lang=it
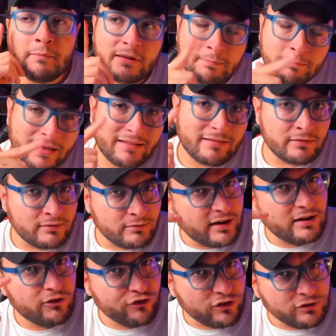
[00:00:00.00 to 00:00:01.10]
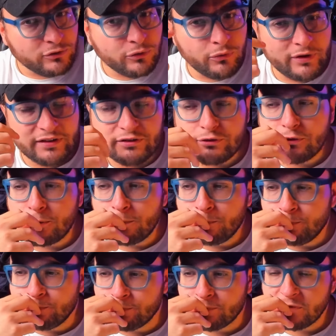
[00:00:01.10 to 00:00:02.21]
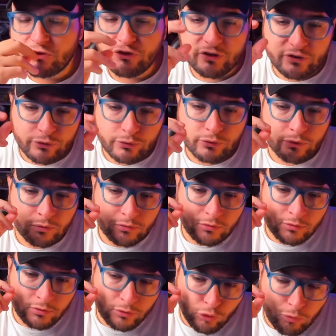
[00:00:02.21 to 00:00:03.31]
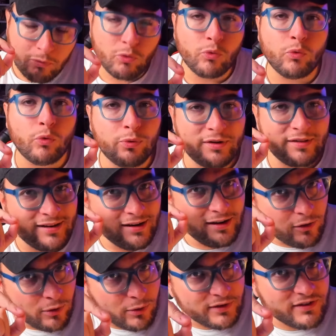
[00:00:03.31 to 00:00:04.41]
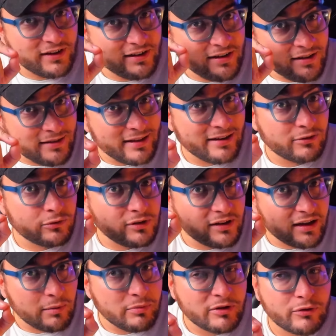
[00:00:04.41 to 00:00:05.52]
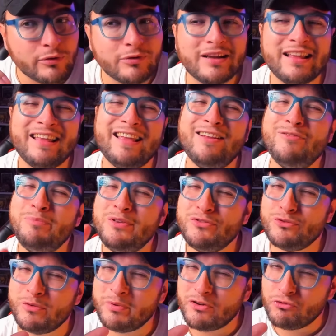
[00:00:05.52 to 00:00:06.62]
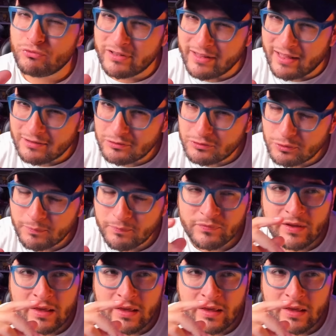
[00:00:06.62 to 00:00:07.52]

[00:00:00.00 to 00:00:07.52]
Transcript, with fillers: Ma mm, tralasciando questo, ci sono comunque delle cose all'interno del capitolo che non mi sono piaciute tanto,